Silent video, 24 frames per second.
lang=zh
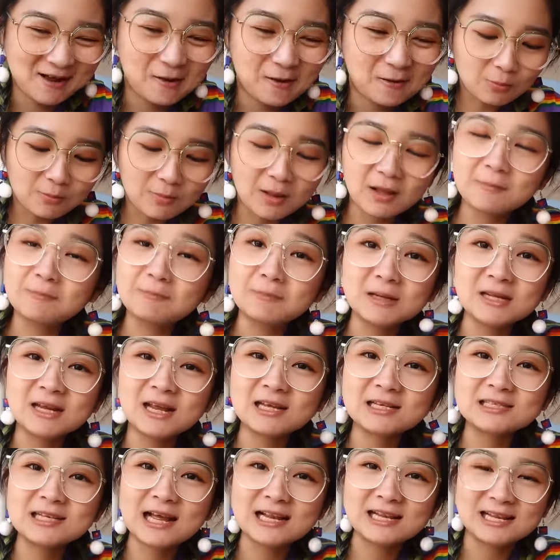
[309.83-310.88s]
我们明
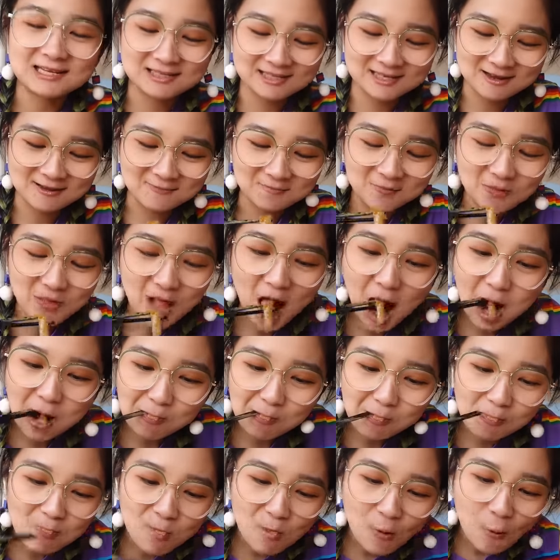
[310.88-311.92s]
年夏天见。
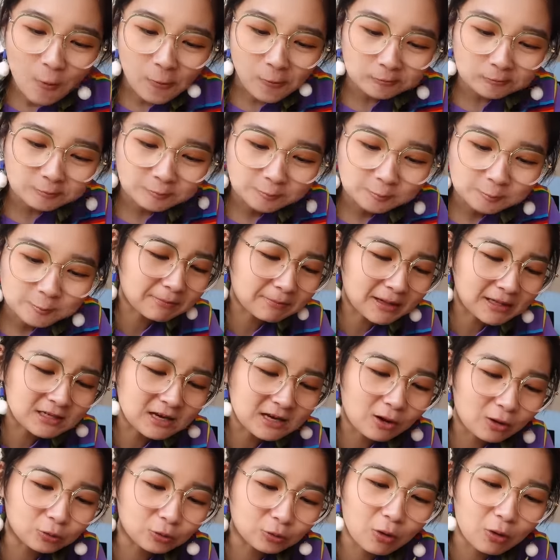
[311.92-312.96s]
这麻
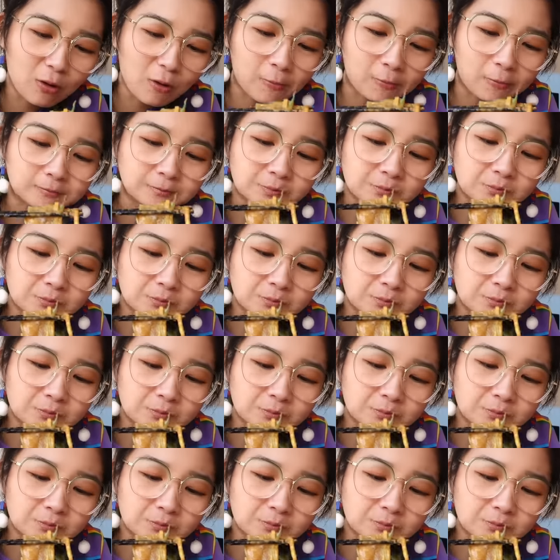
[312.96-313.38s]
酱好浓厚。